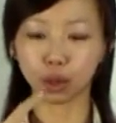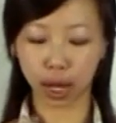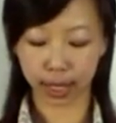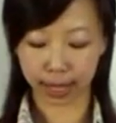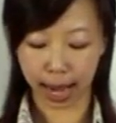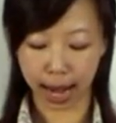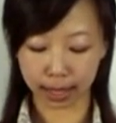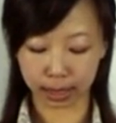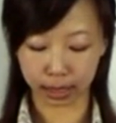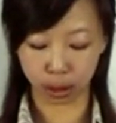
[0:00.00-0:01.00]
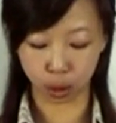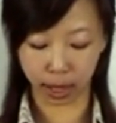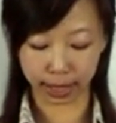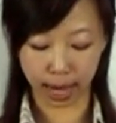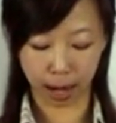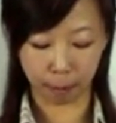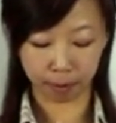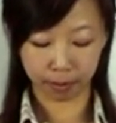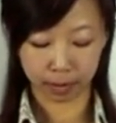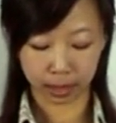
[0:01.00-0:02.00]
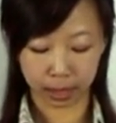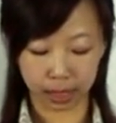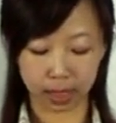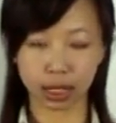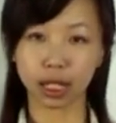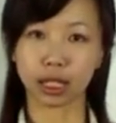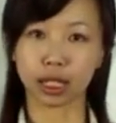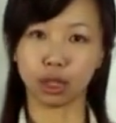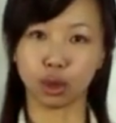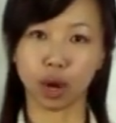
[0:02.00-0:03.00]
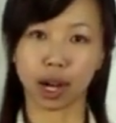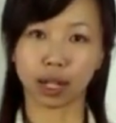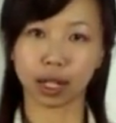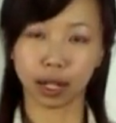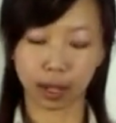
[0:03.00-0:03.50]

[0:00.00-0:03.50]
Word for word: 就要跟它的形状一样，呈现这个形状，